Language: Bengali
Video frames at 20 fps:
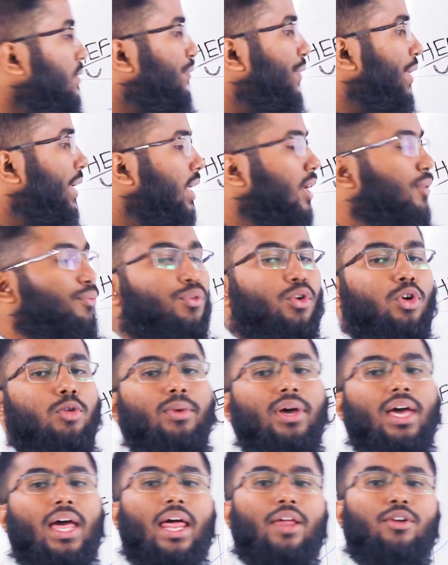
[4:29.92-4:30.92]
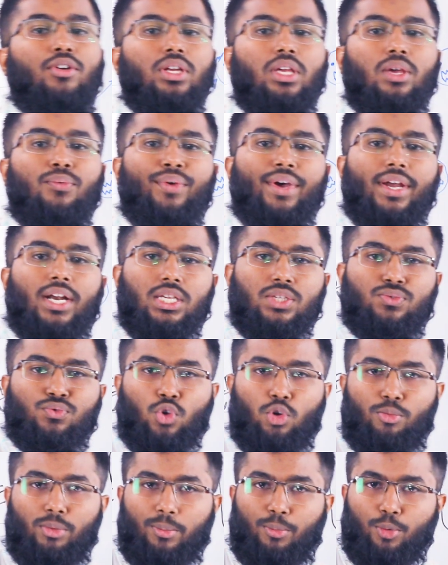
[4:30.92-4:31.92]
যে ফেরিক ফর্মে আয়রনকে ফেরাস
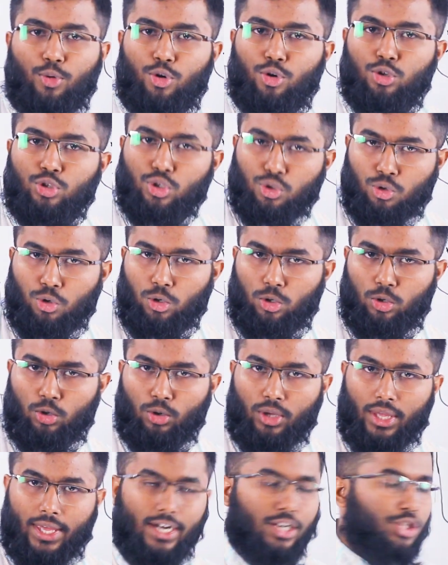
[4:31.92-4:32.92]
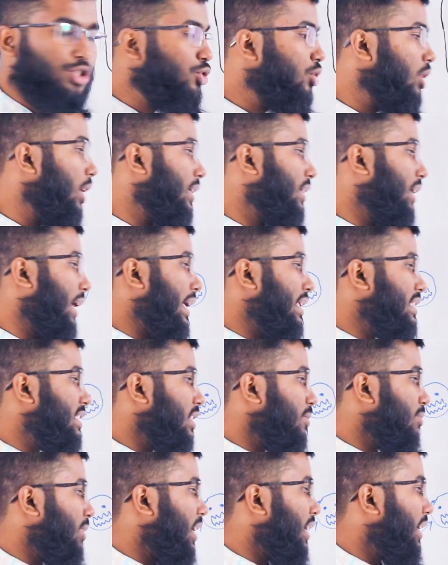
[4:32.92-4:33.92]
ফর্মে পরিণত করলো এর জন্য একটা
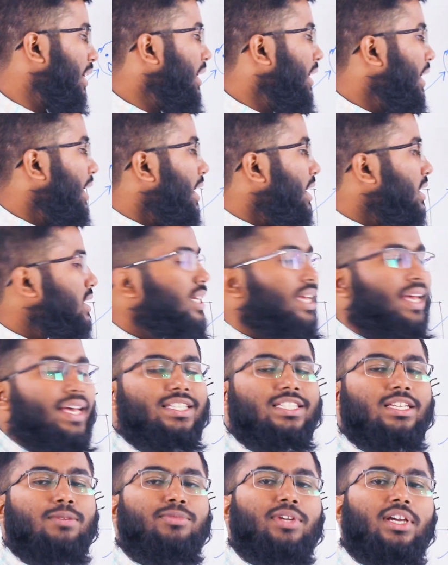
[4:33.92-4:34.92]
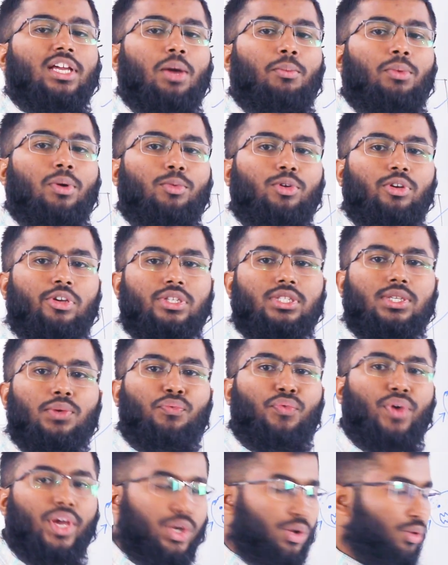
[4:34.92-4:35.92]
এনজাইম লাগে সেই এনজাইমটাকে আমরা বলি হচ্ছে
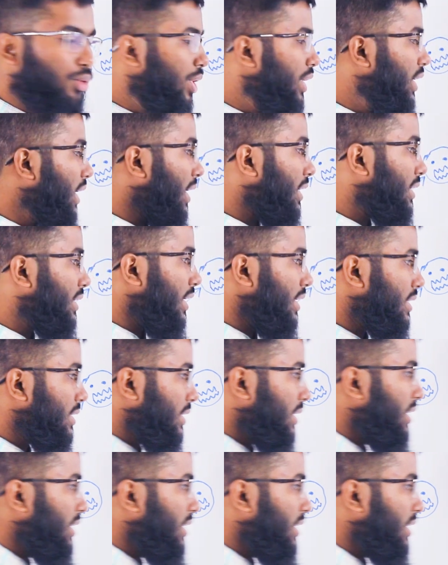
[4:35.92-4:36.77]
ফেরো রিডাক্টেস